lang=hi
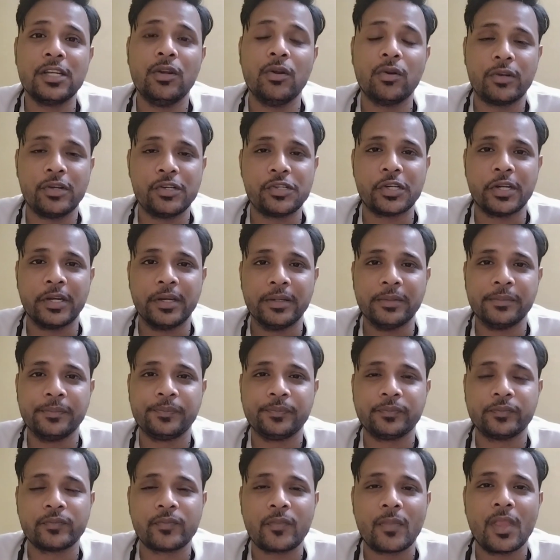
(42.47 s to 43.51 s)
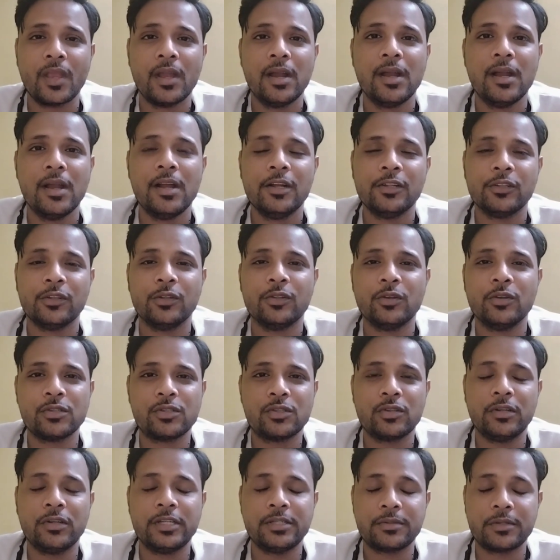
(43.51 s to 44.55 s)
इसकी लोकेशन है तो
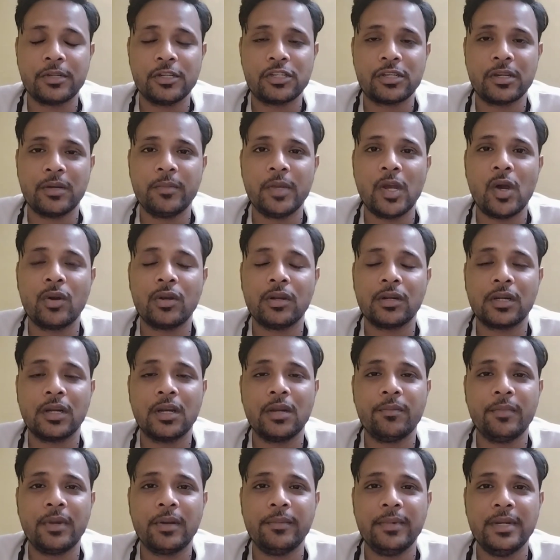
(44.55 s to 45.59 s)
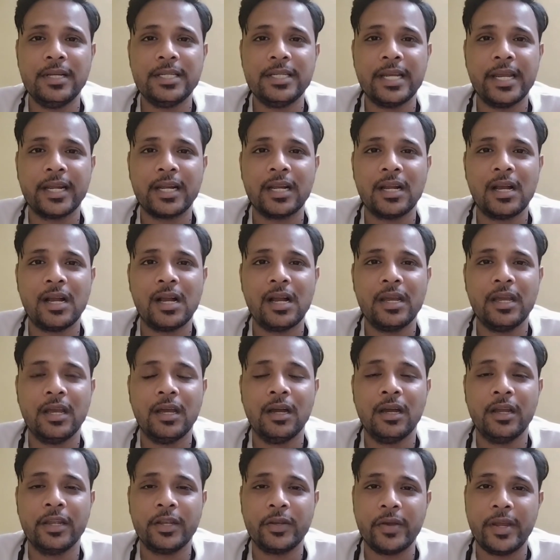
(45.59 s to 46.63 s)
दोस्तों डिस्क्रिप्शन में ऑनर का नंबर मिल जाएगा
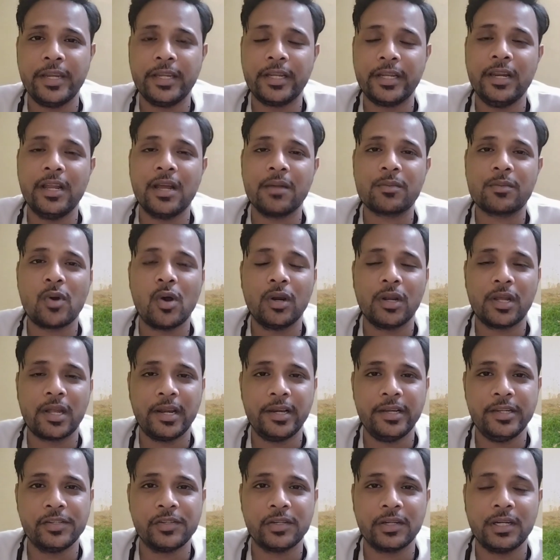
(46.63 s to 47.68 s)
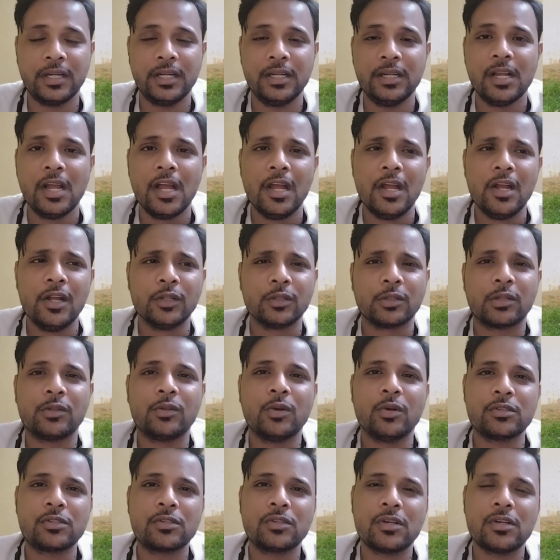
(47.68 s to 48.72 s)
इंक्वायरी के लिए आप कॉल कर लीजिएगा तो
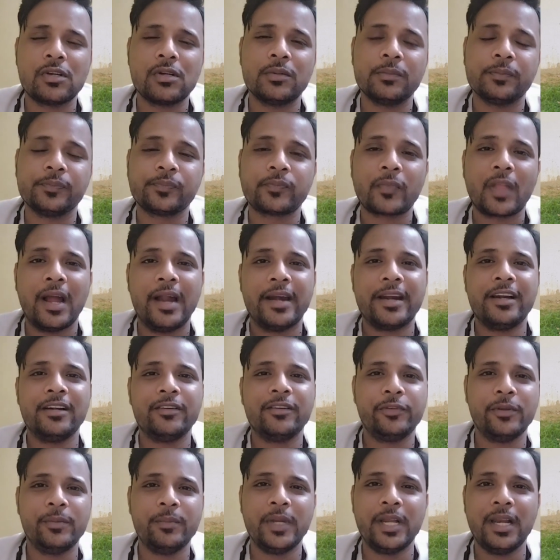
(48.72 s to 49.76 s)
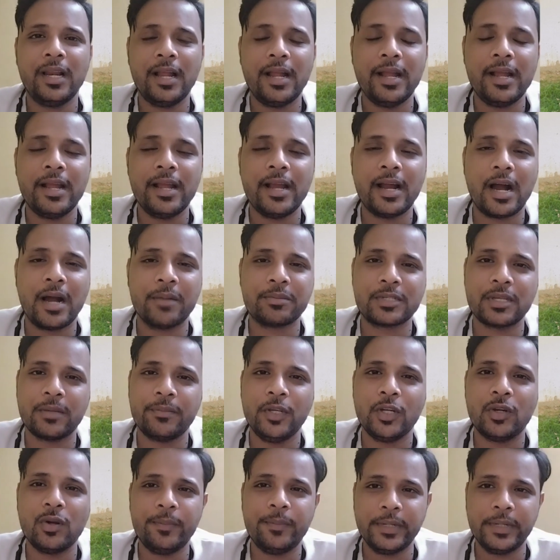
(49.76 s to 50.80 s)
दोस्तों एडल्ट फीमेल है आप
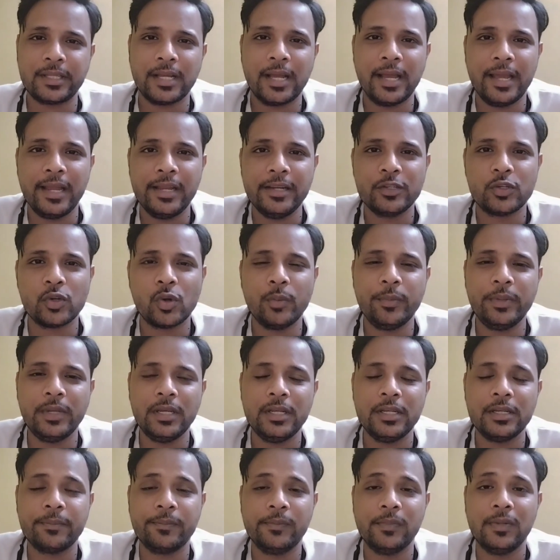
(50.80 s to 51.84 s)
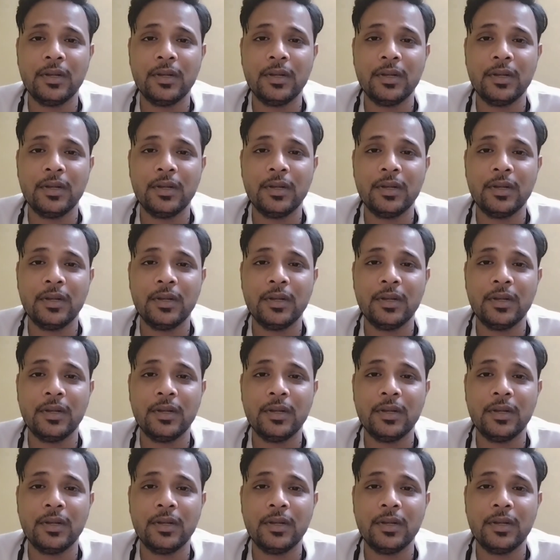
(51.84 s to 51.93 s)
सभी को पता है जो भी